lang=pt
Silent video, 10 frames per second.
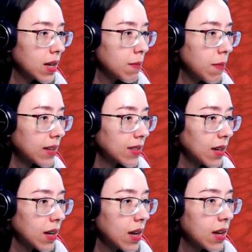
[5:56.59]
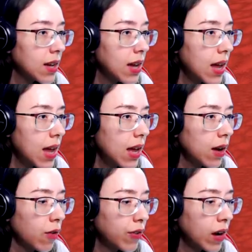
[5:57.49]
Que massa.
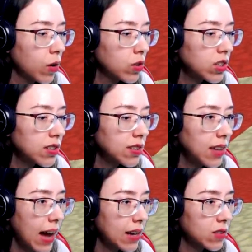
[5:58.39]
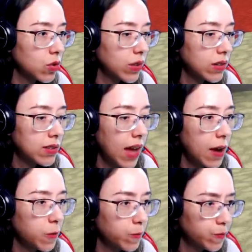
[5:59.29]
Eu vou ficar longe desses caras, tô falando
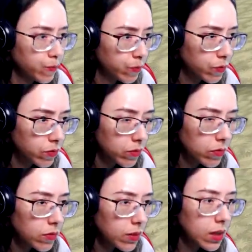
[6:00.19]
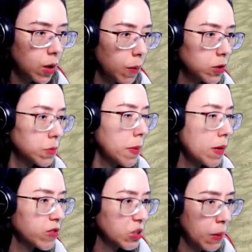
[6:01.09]
sério. Não posso me
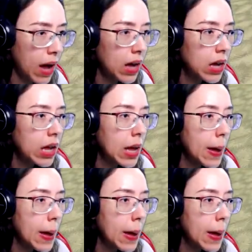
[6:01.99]
aproximar.